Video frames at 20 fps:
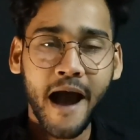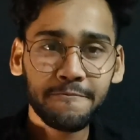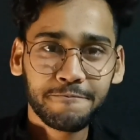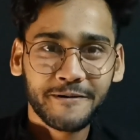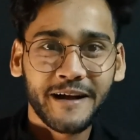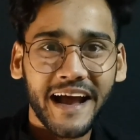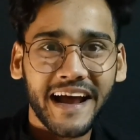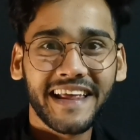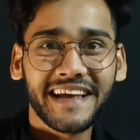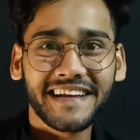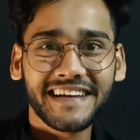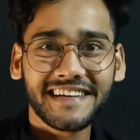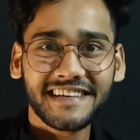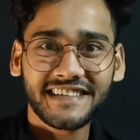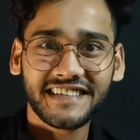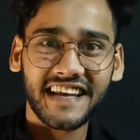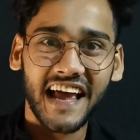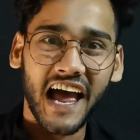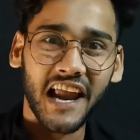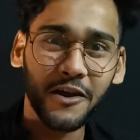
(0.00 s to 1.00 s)
अब करेंगे
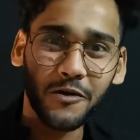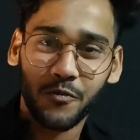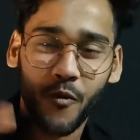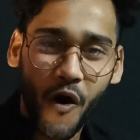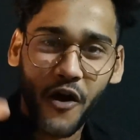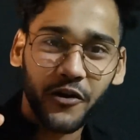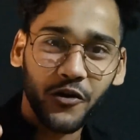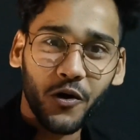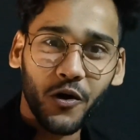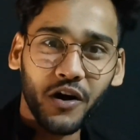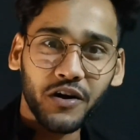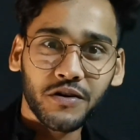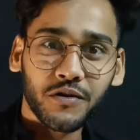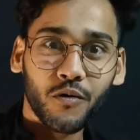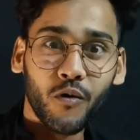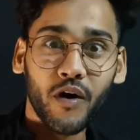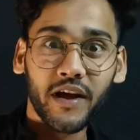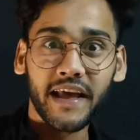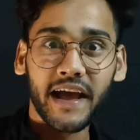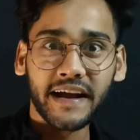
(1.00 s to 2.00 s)
सालो बॉयकॉट
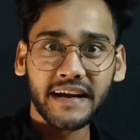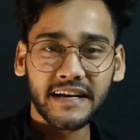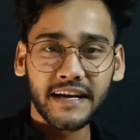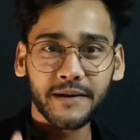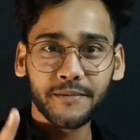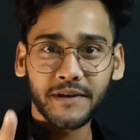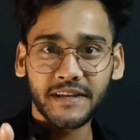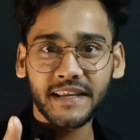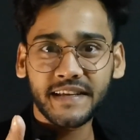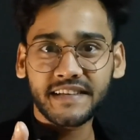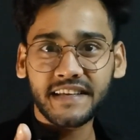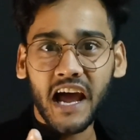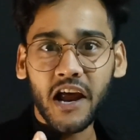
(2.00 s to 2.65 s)
कोई हक नहीं बनता